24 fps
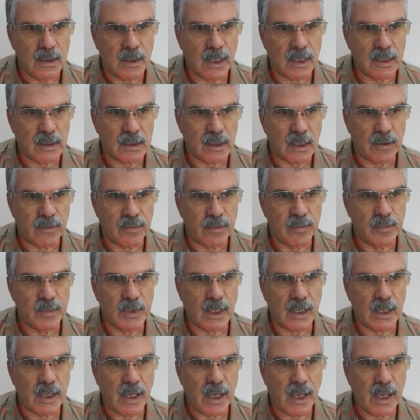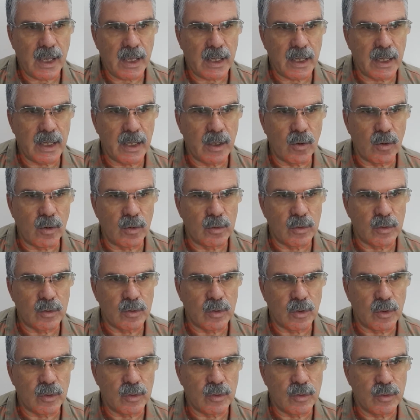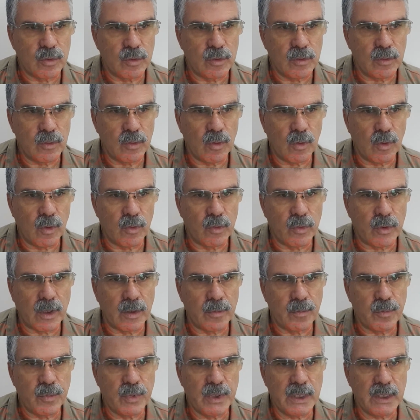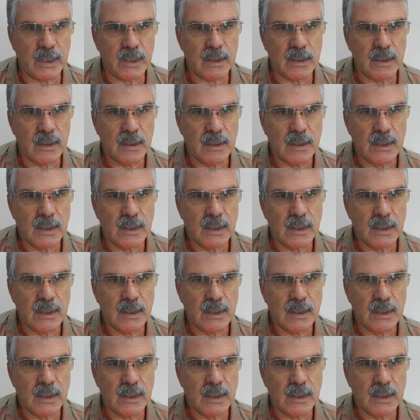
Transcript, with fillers: etrafımda her ne olursa olsun ondan bir